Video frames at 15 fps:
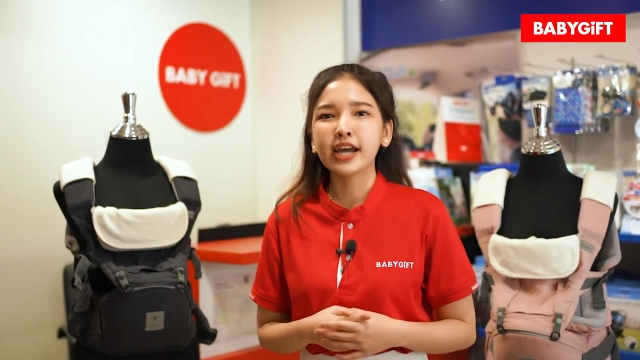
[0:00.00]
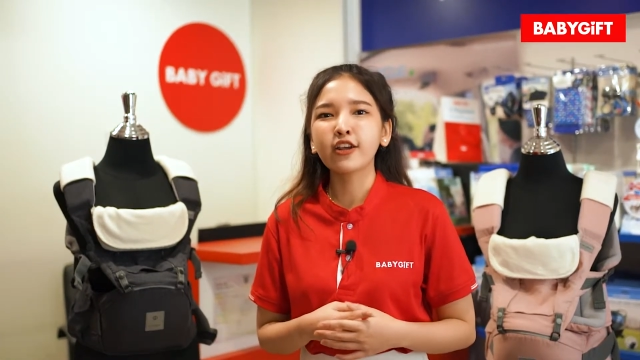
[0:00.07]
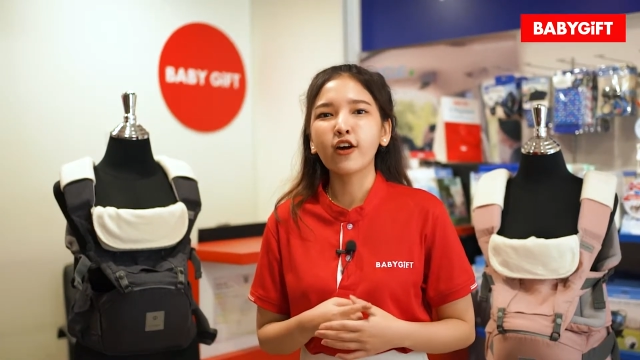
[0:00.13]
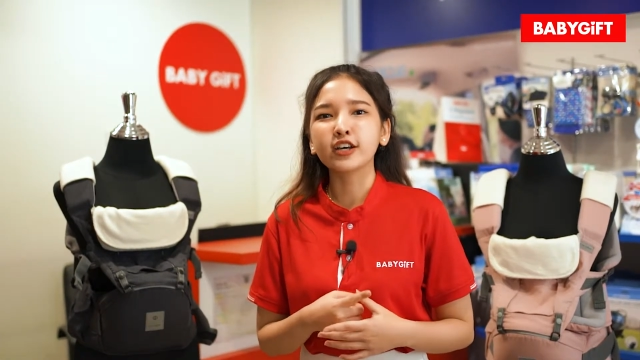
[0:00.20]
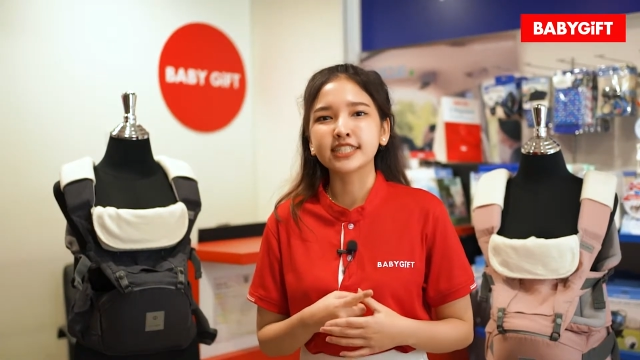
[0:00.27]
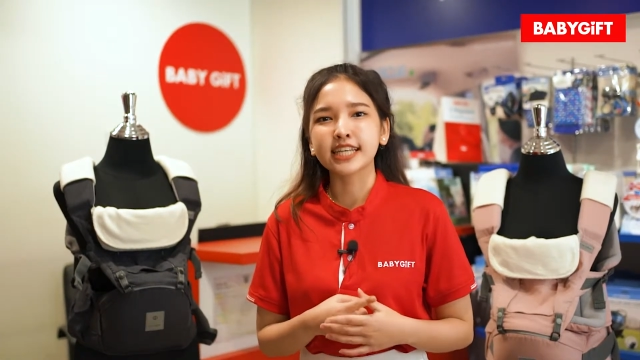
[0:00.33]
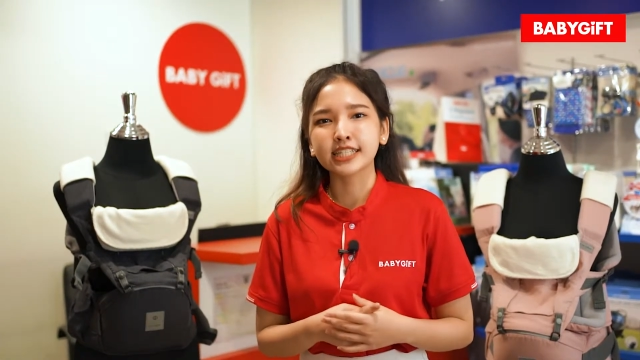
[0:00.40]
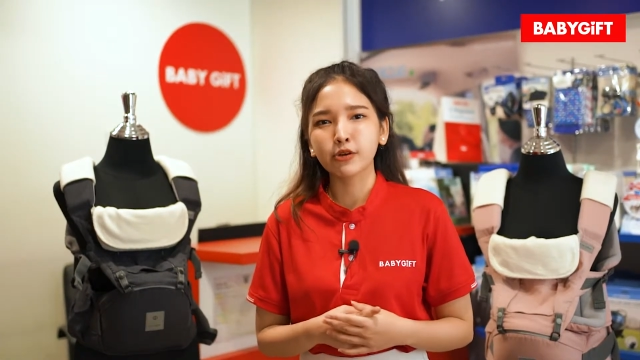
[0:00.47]
มารถถ
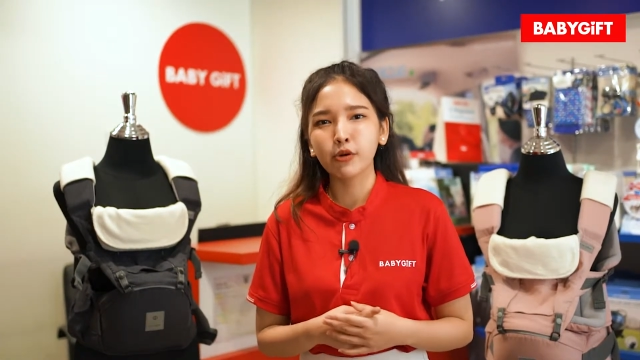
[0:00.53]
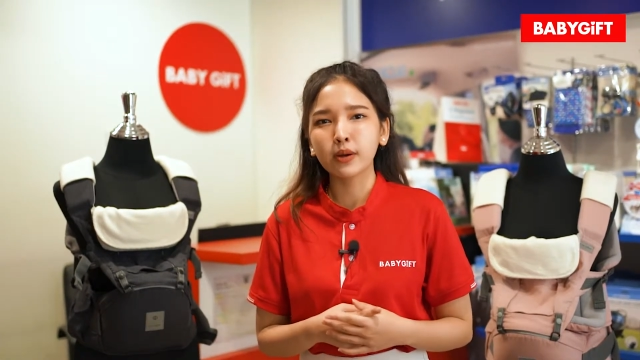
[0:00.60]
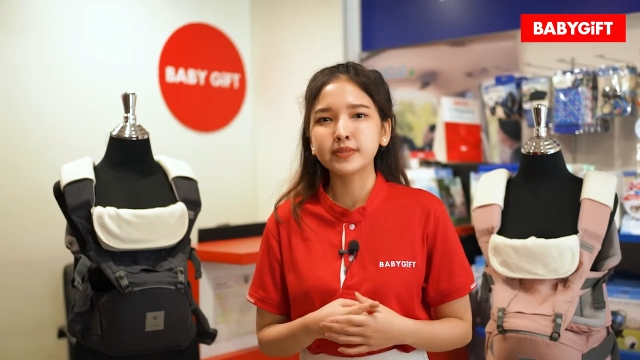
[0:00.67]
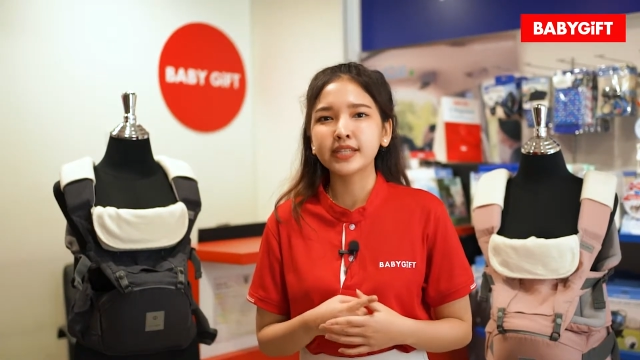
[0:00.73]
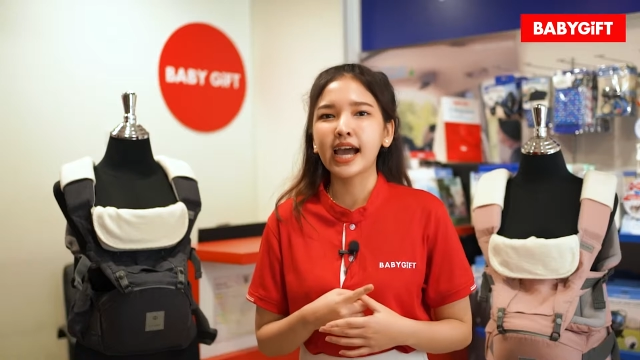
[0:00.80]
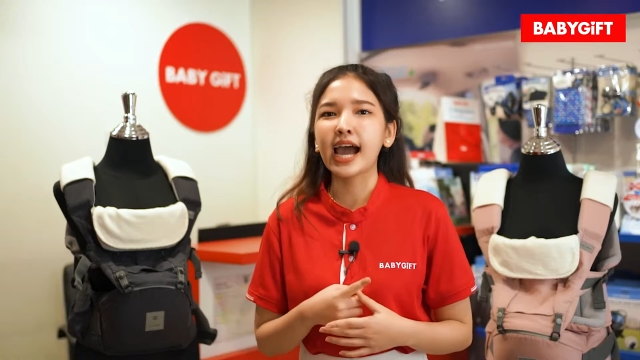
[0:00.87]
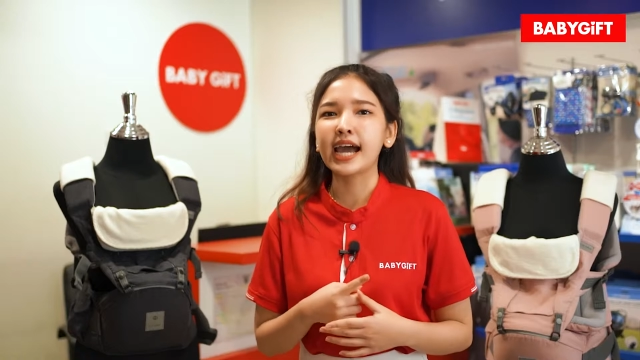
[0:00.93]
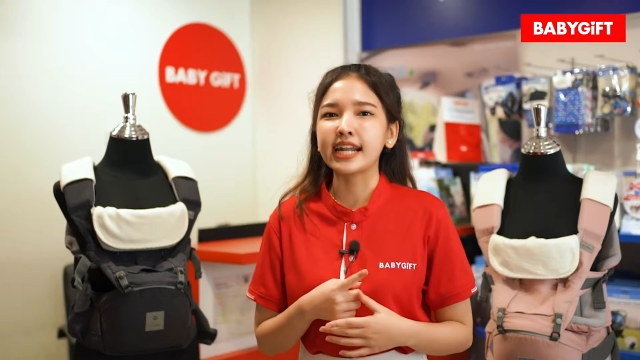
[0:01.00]
อดซักทำความ
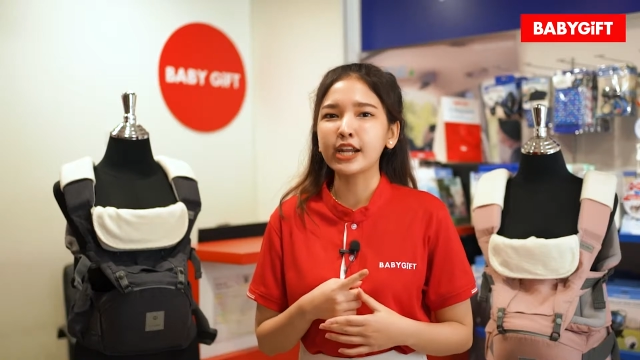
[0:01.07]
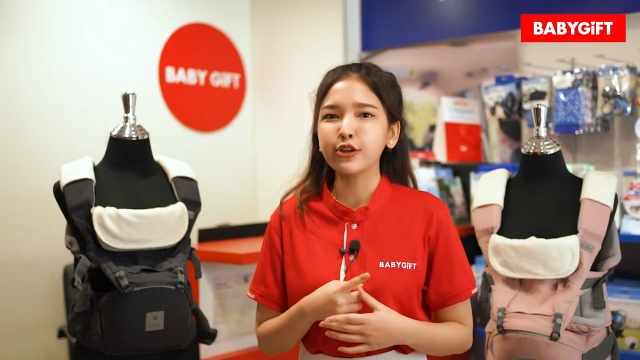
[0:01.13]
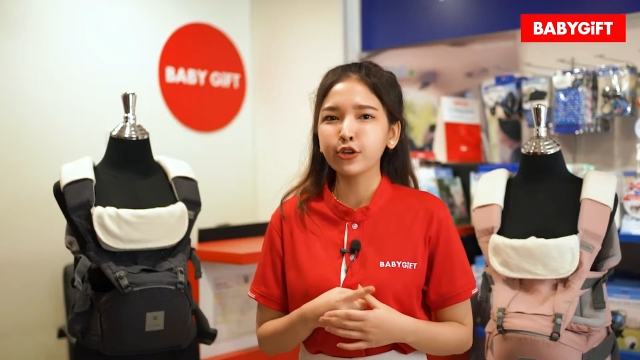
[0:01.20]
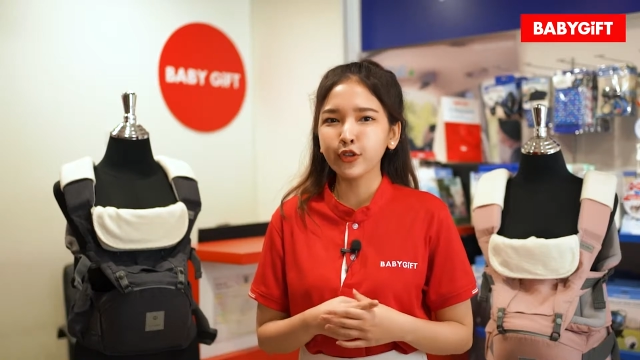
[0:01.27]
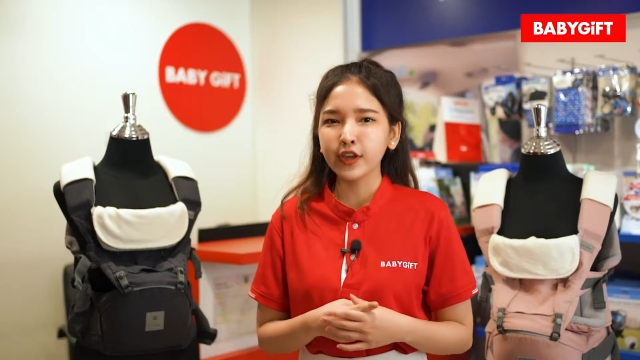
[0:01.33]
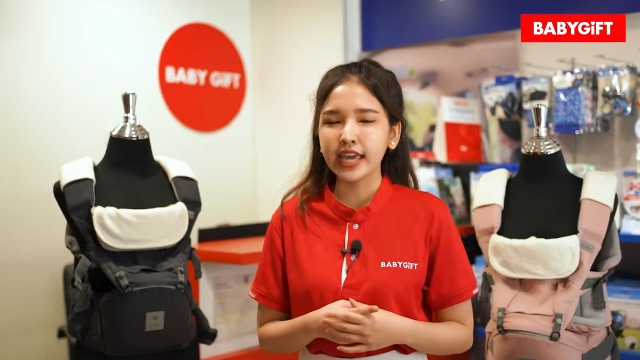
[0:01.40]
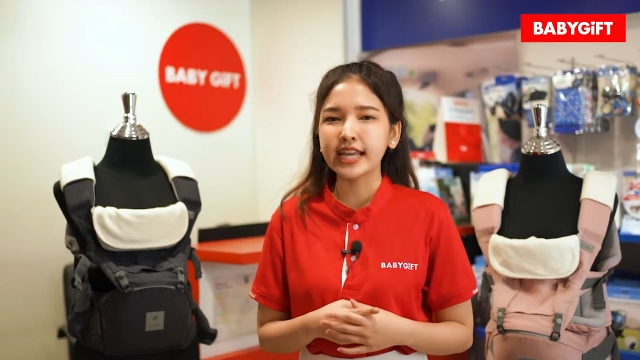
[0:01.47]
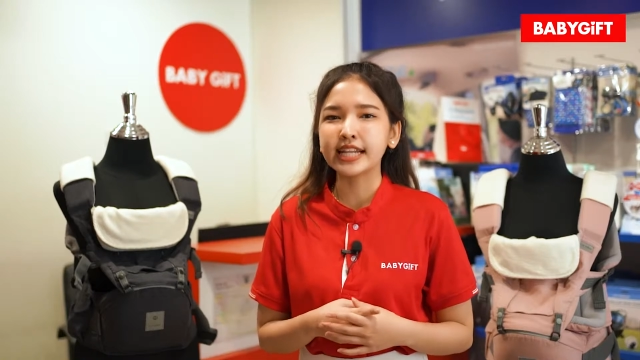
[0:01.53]
สะอาดได้ด้
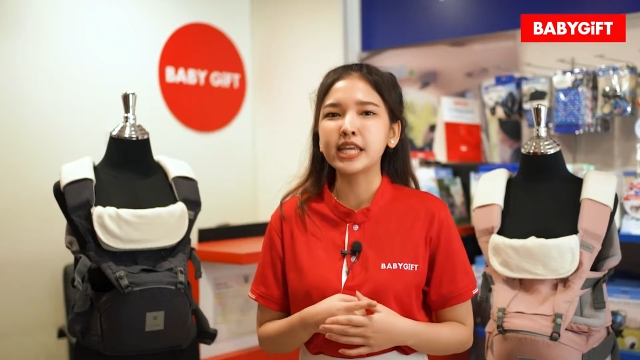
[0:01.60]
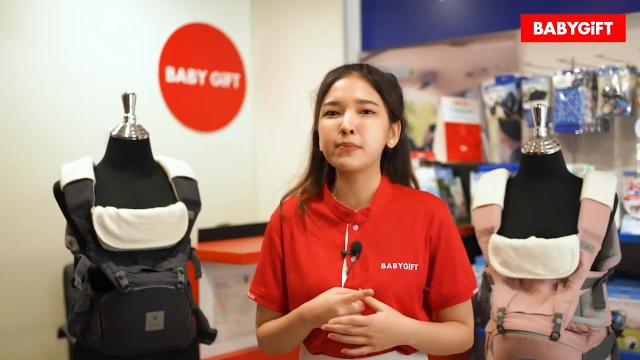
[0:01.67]
วยตัวเอง